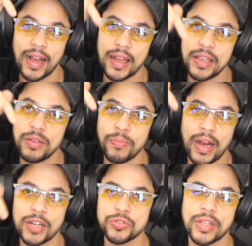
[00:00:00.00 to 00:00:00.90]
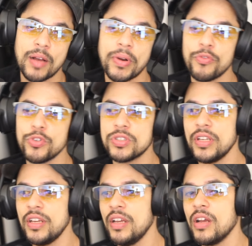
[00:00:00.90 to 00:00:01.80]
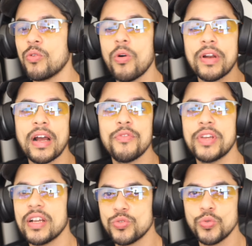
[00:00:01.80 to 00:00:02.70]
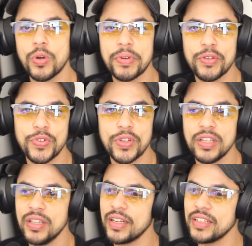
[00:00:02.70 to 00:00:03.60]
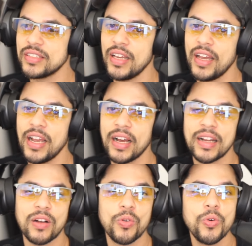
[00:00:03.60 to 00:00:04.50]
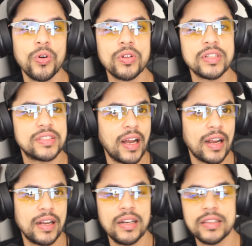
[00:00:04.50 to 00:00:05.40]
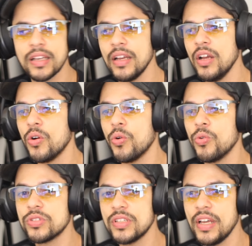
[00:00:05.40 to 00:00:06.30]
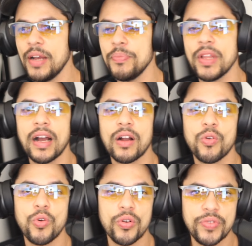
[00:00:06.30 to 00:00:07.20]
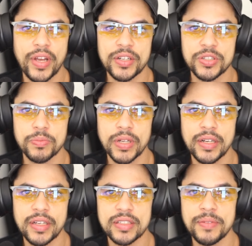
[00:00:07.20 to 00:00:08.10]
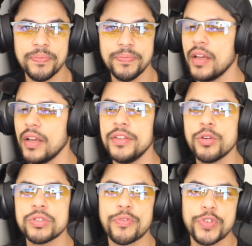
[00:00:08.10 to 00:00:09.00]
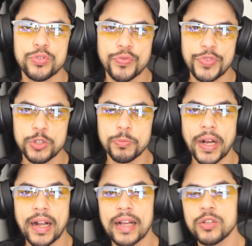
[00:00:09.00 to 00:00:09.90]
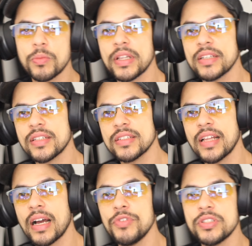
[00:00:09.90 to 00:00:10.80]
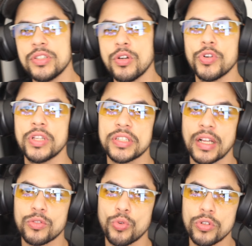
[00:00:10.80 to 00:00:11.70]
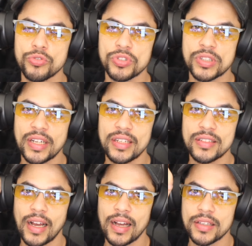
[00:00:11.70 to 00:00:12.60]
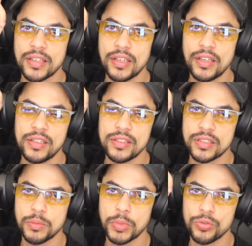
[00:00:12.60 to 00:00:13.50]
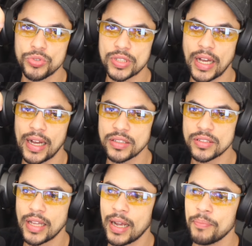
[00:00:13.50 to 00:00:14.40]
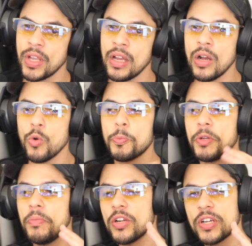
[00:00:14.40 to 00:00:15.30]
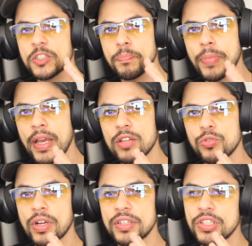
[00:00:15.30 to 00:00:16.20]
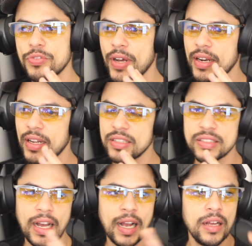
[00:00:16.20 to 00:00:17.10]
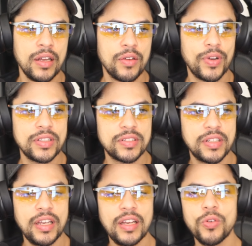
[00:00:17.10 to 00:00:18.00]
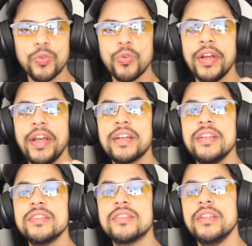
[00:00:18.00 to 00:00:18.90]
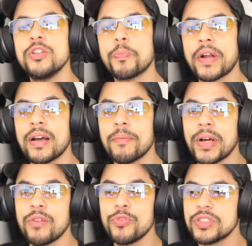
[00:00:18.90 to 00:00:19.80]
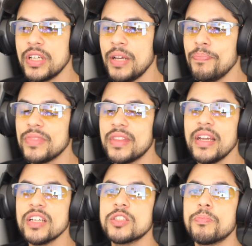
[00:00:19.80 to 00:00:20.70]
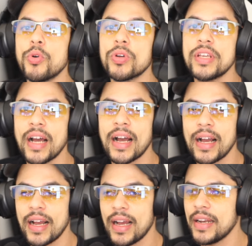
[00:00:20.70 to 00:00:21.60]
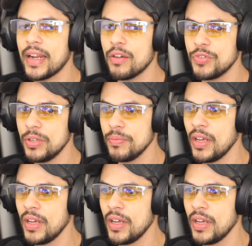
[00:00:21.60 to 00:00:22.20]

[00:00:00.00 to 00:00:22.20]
aí embaixo, tá? Para você, qual nave que é a sua preferida, né? Se é a Anaconda, se é a Cutter ou se é a Corvette, beleza? E eu já fiz um vídeo para cada uma dessas naves e eu vou deixar todos os três aqui em cima nos cards, tá? O primeiro aspecto que a gente vai analisar vai ser o requisito pra, para você desbloquear a nave.